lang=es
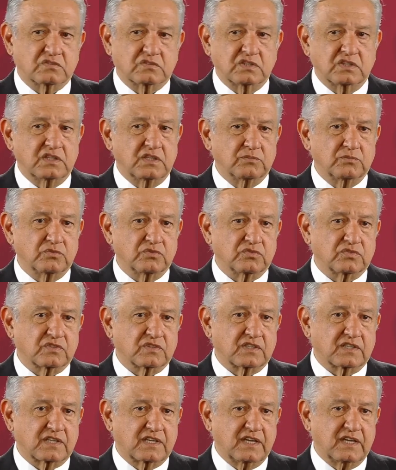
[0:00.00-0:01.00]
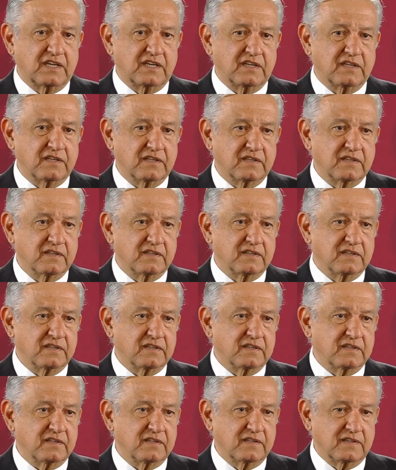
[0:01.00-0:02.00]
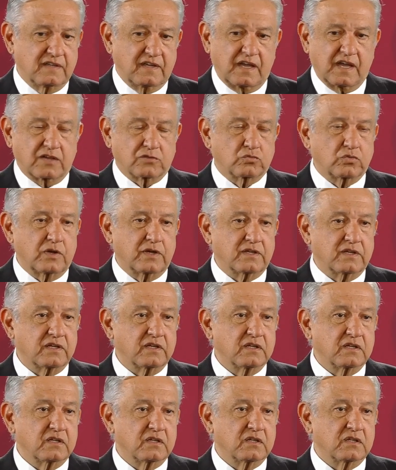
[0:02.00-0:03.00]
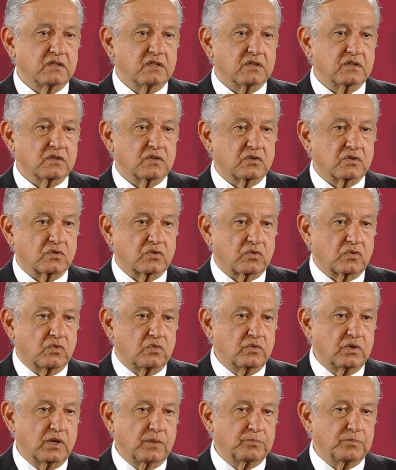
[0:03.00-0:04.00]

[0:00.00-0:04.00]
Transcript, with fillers: tenemos que actuar con una